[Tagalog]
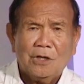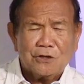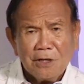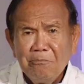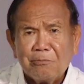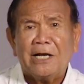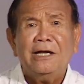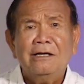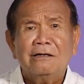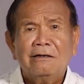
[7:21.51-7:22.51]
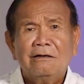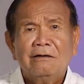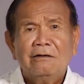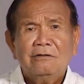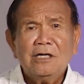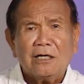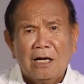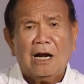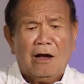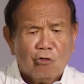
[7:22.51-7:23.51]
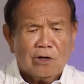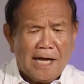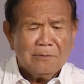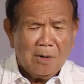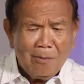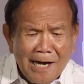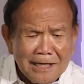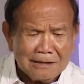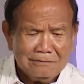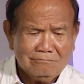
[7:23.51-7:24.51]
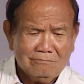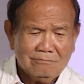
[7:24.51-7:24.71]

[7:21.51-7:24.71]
Kaya siyempre, nagdala og laing babae